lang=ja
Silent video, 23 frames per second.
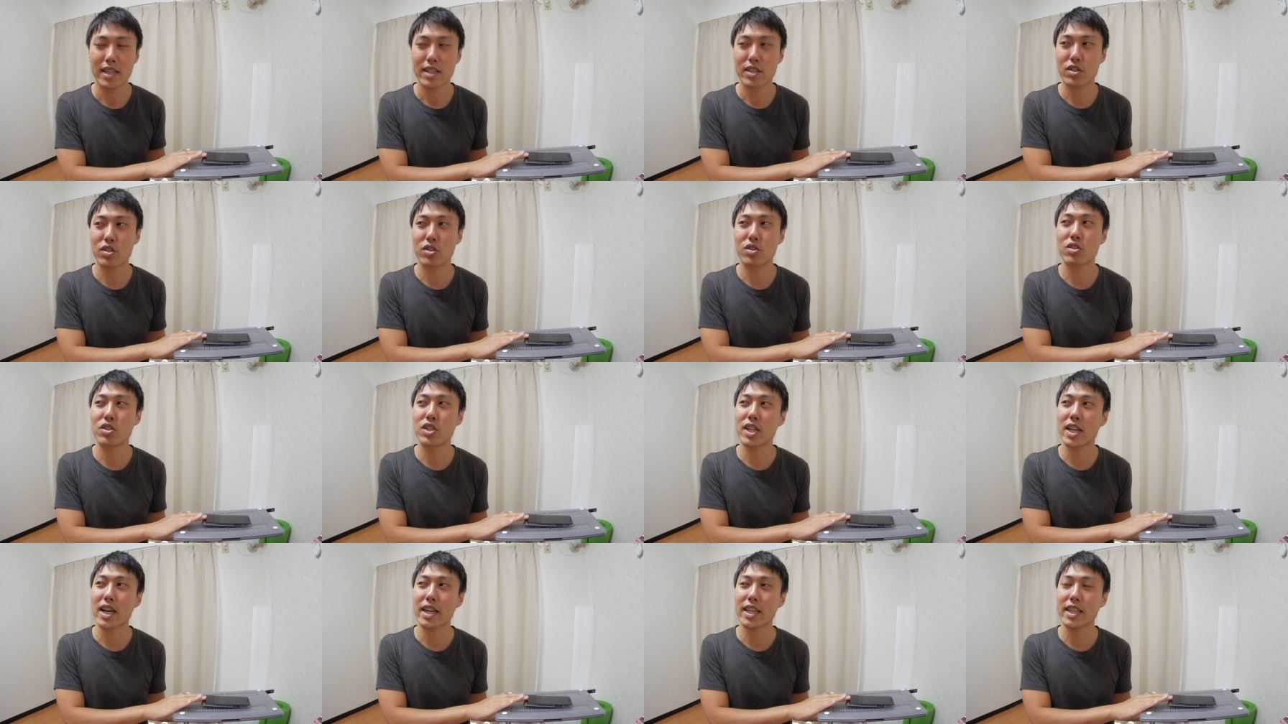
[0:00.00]
通
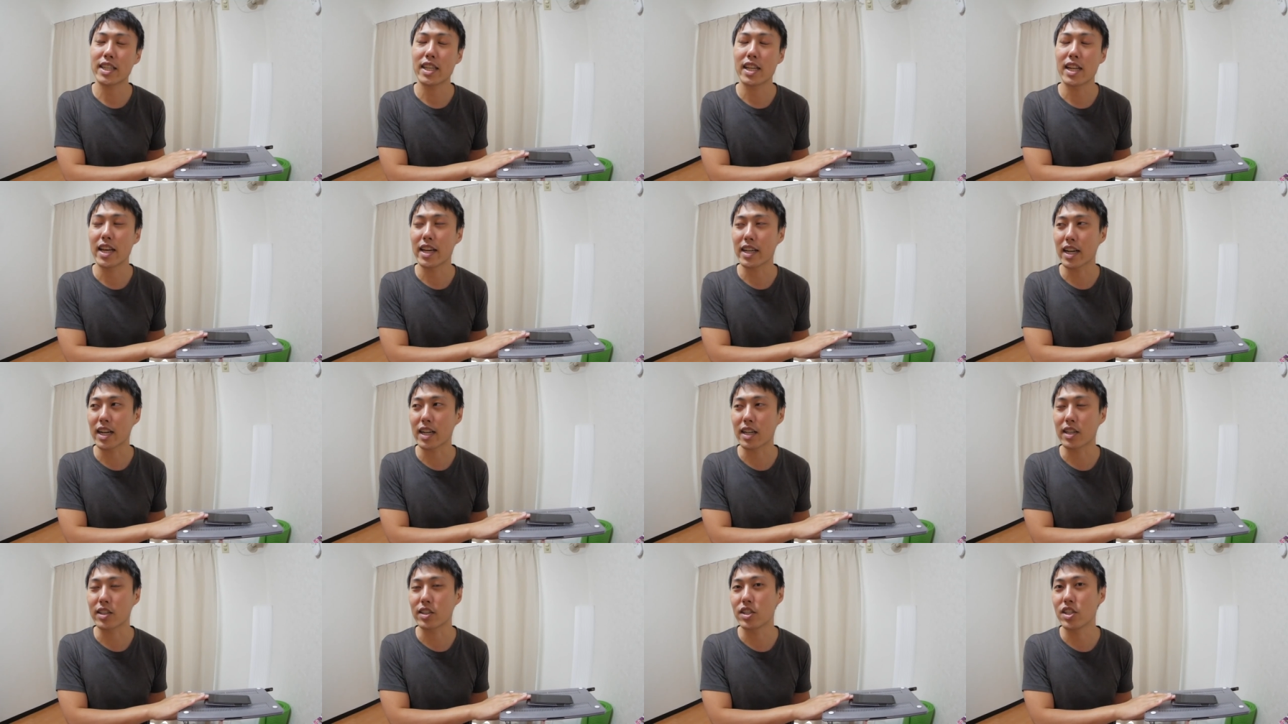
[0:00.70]
知が来てない
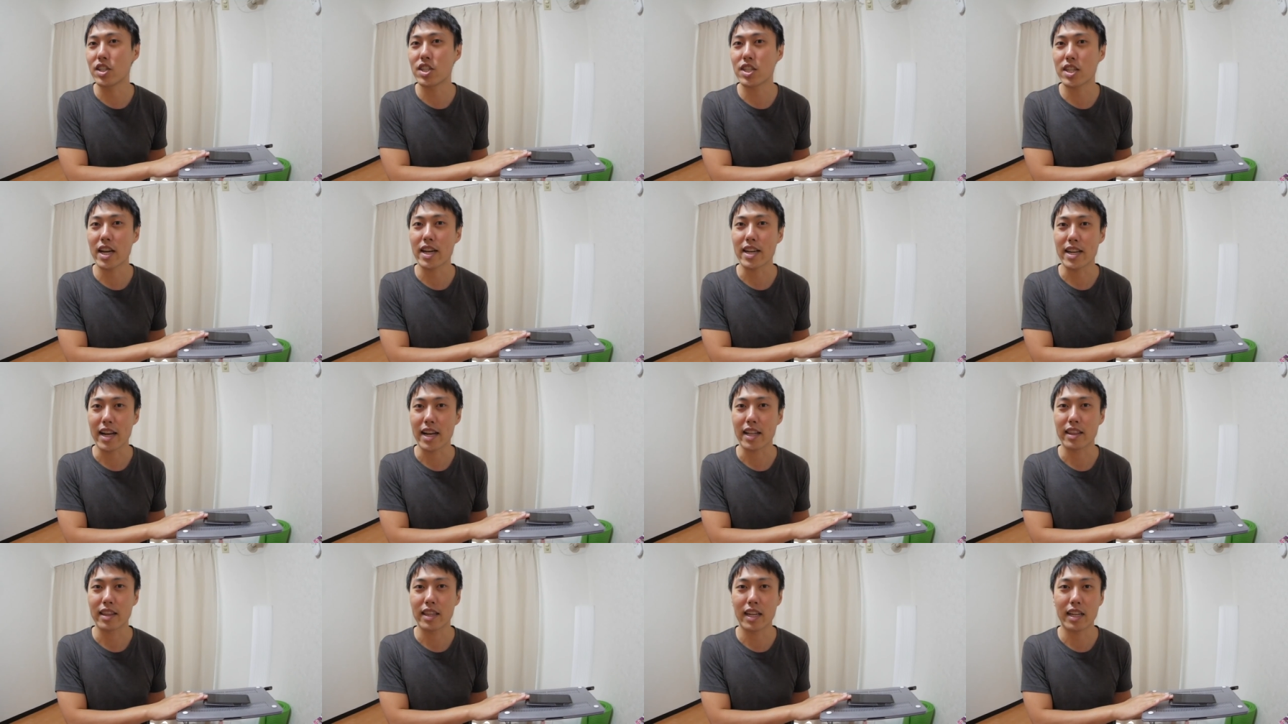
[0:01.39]
か確認したい
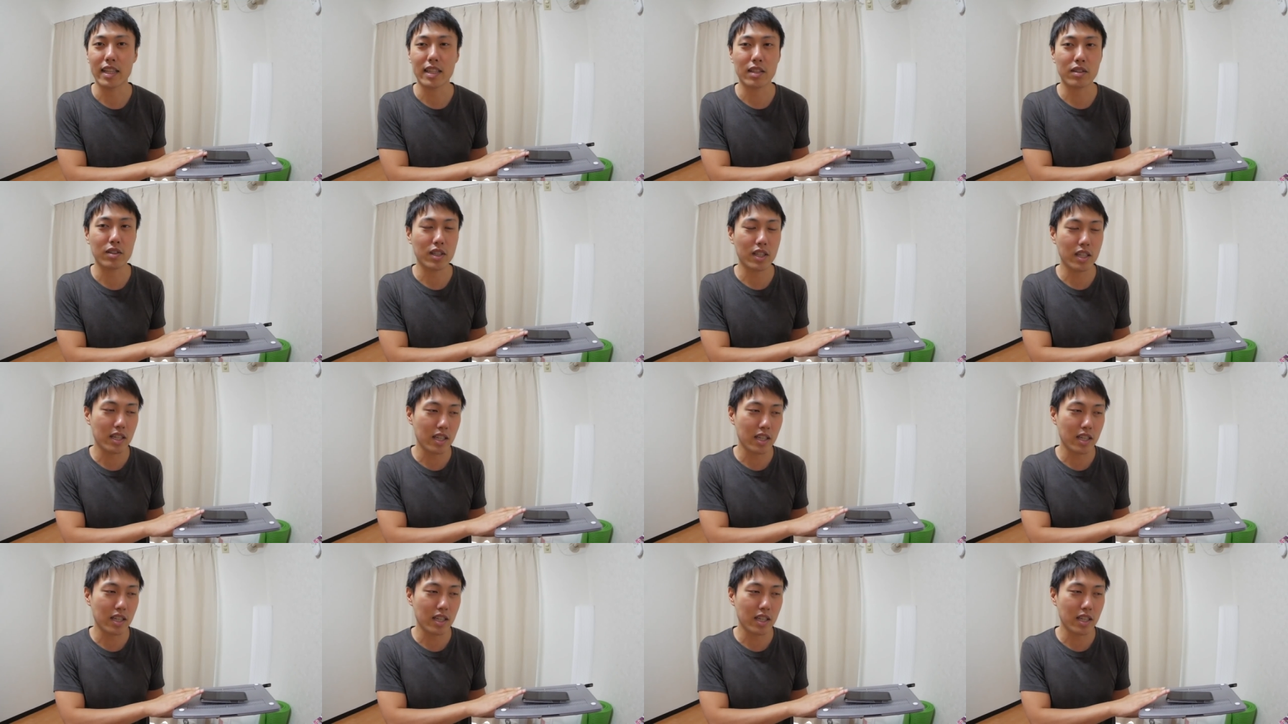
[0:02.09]
なってなった時